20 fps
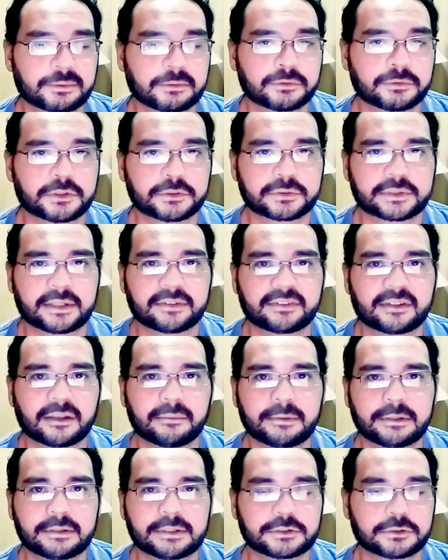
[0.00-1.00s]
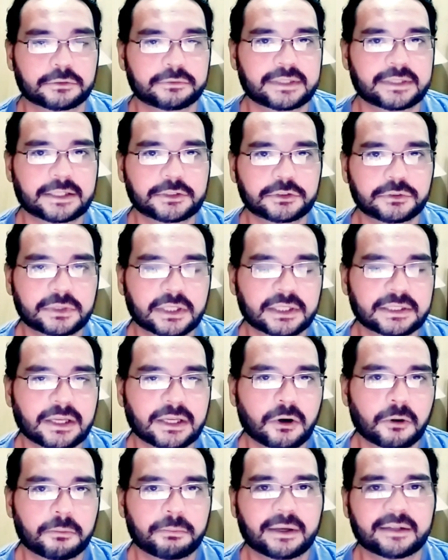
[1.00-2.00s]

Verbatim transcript: para vocês ficarem sabendo das novidades do canal,